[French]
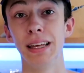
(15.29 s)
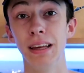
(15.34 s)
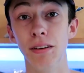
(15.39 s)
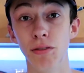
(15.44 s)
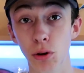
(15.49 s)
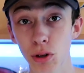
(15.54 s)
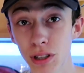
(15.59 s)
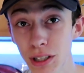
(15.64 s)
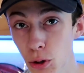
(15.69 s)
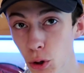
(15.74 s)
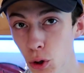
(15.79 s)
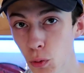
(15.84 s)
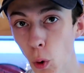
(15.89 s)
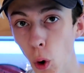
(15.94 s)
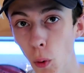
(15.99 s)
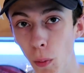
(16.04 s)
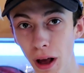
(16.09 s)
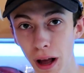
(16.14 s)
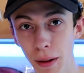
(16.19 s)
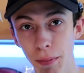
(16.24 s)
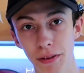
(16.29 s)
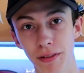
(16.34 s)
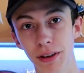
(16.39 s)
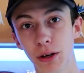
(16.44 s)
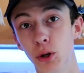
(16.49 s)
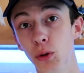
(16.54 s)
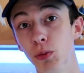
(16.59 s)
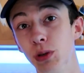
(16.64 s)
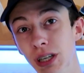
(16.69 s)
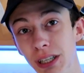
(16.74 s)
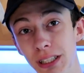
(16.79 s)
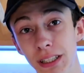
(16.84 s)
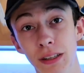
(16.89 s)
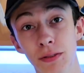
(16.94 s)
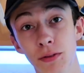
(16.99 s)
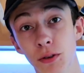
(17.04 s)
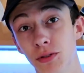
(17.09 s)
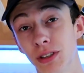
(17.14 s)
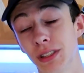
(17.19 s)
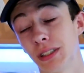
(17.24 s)
Il y avait aussi d'autres problèmes avec
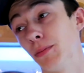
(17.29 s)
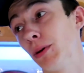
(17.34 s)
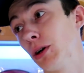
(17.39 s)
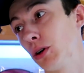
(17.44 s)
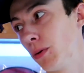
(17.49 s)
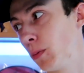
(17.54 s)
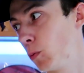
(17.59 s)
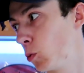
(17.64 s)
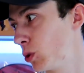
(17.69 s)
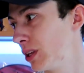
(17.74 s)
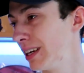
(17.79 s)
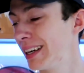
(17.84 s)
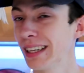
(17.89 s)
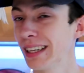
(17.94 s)
l'objectif, enfin ça m'a quand même coûté